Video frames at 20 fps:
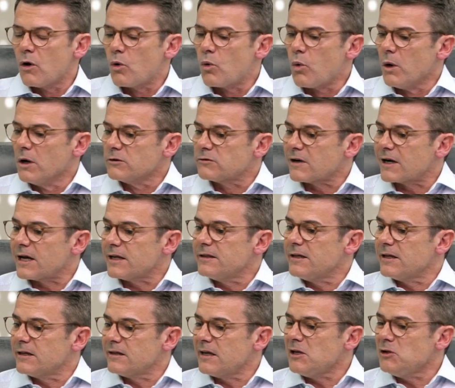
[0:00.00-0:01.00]
quanto a
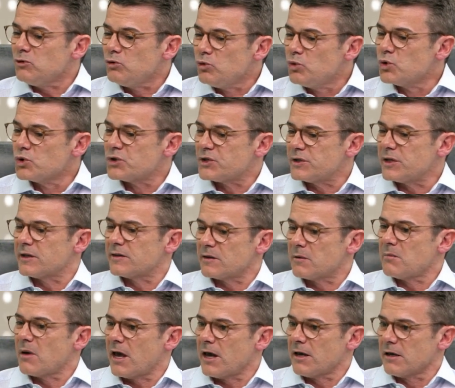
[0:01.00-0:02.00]
cadeia da indústria
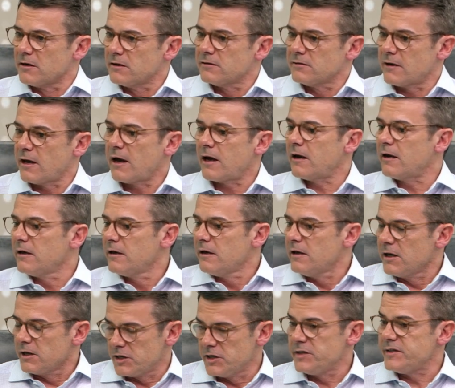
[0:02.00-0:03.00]
também né,
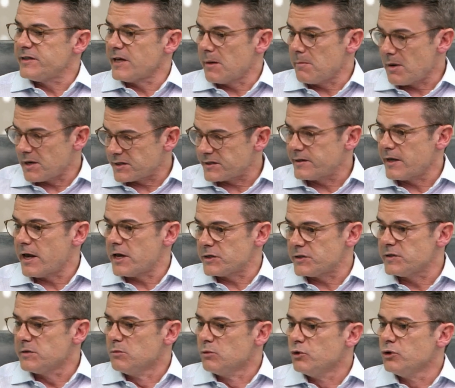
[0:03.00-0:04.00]
que se
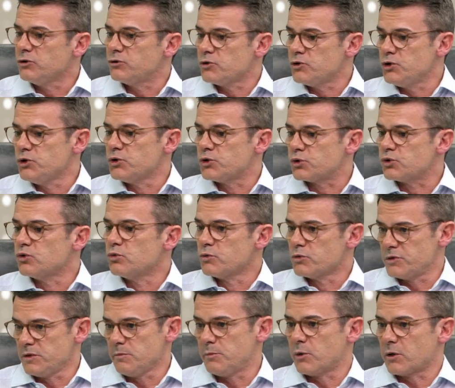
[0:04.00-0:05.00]
abastece muito de
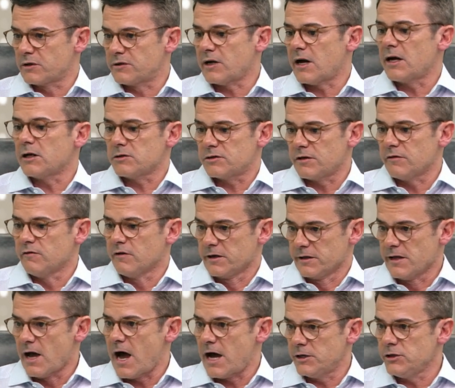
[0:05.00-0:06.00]
insumos importados, é
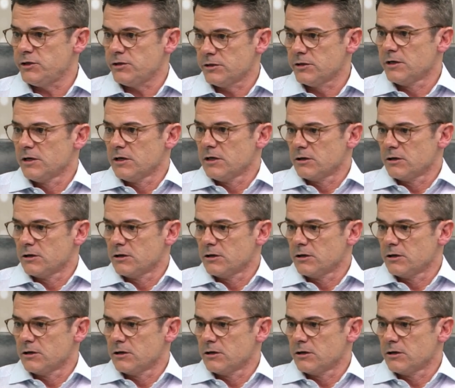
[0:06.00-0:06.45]
verdade.